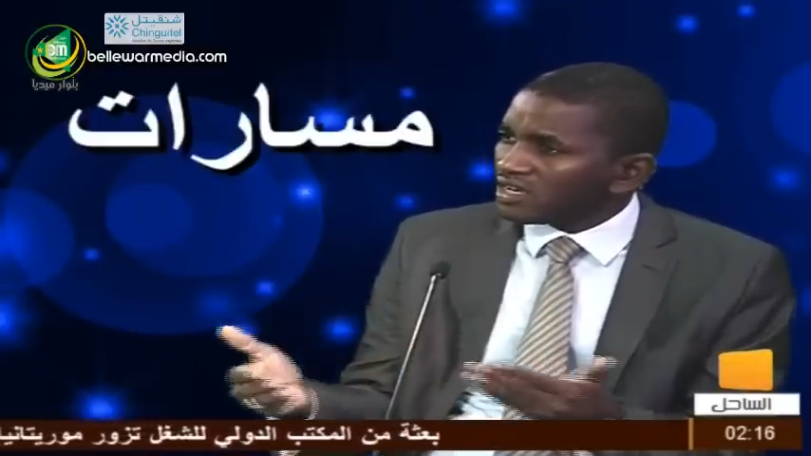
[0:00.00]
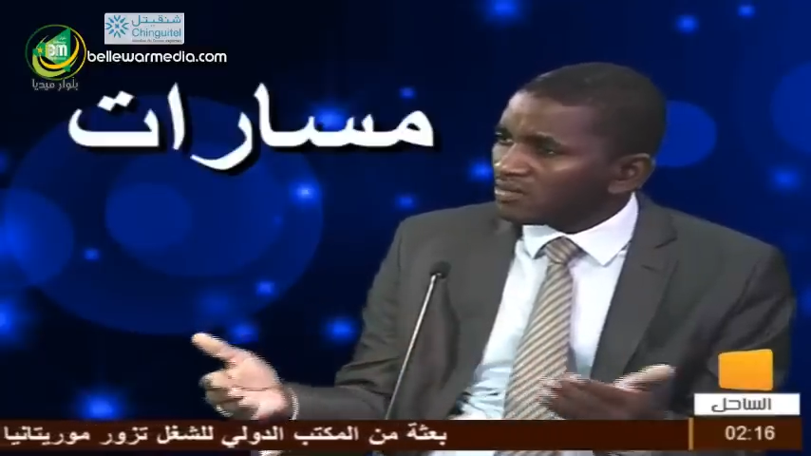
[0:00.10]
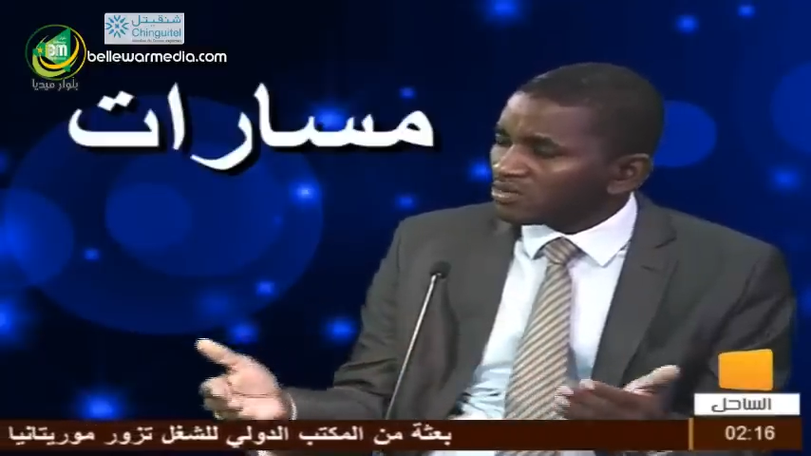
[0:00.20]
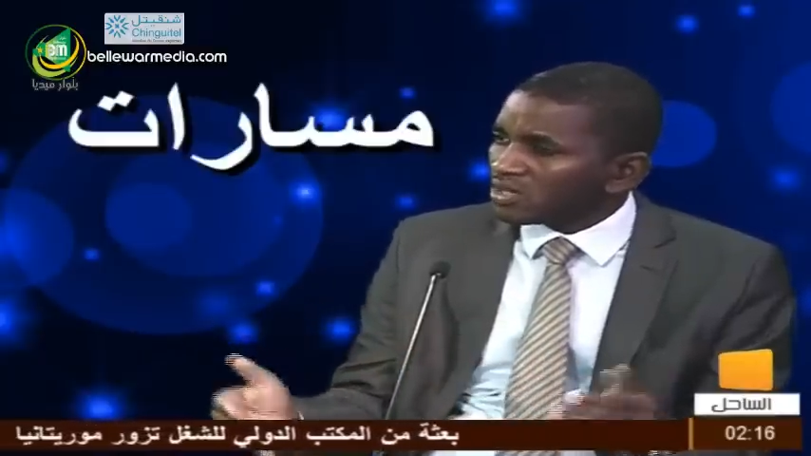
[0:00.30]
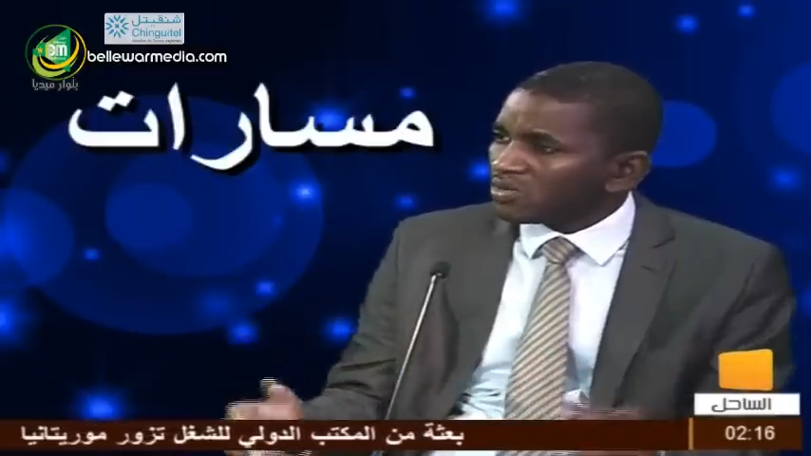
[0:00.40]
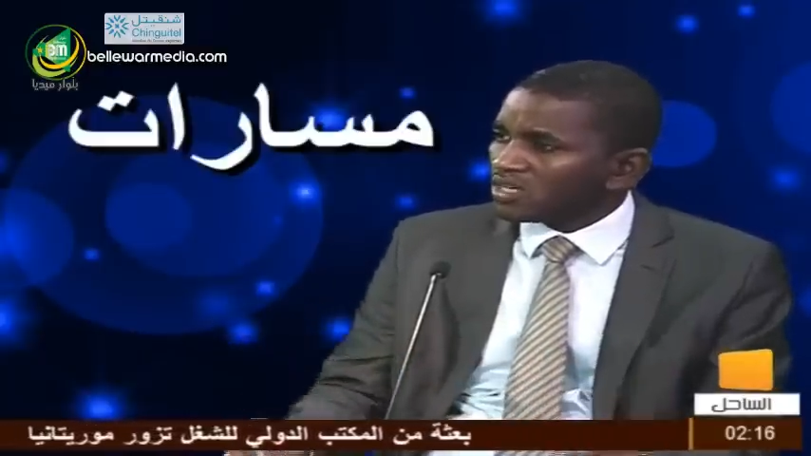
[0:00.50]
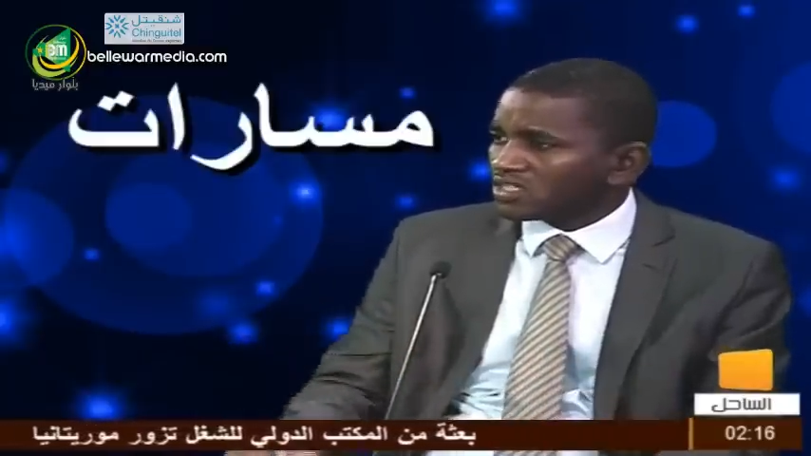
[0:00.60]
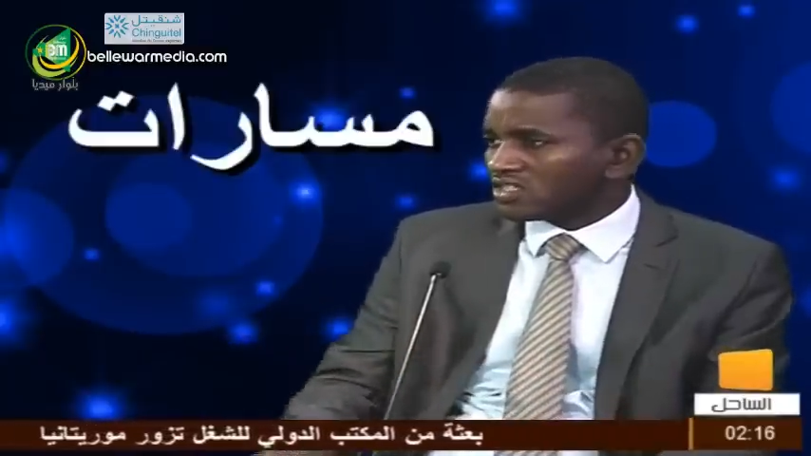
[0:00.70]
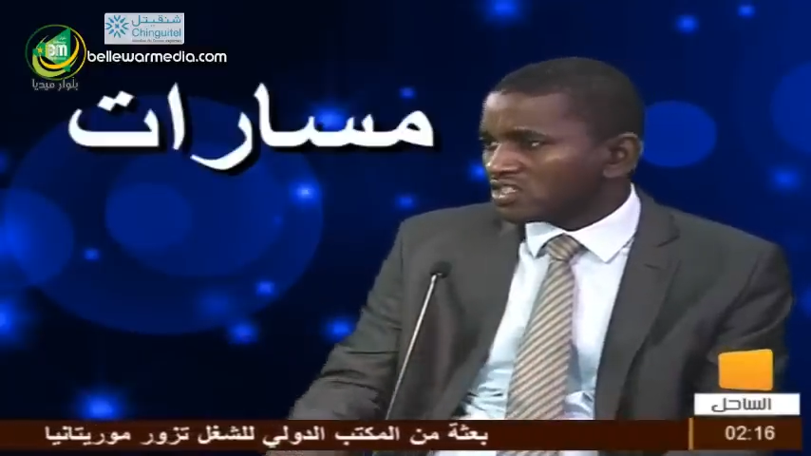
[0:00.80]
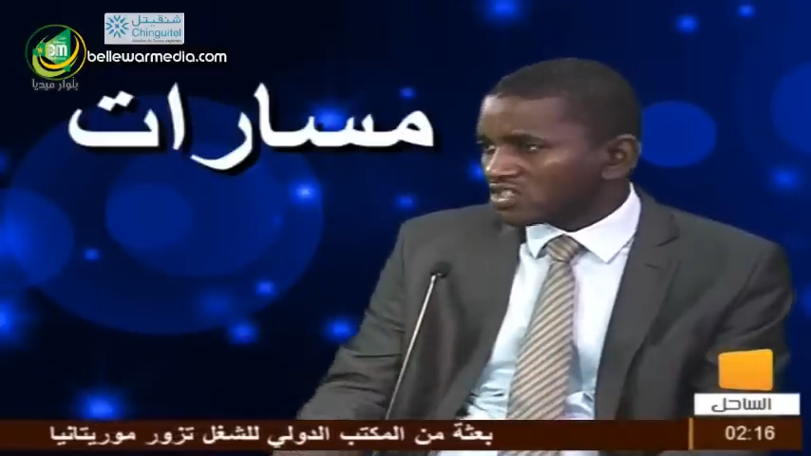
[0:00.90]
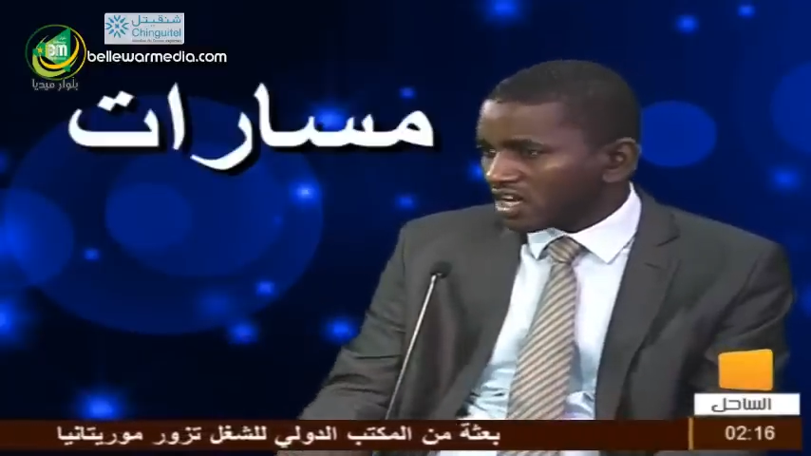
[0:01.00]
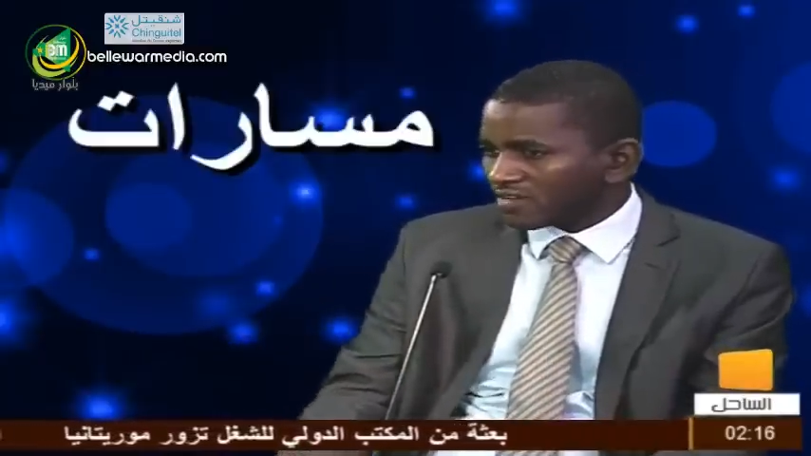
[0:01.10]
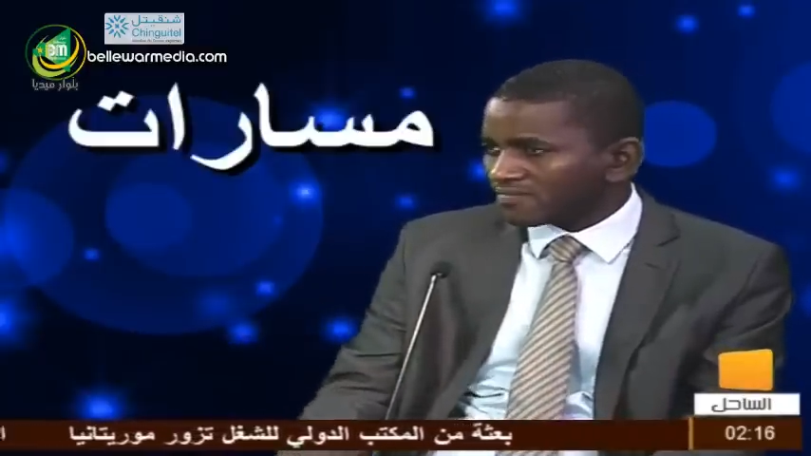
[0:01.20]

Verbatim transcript: مدونة في هذا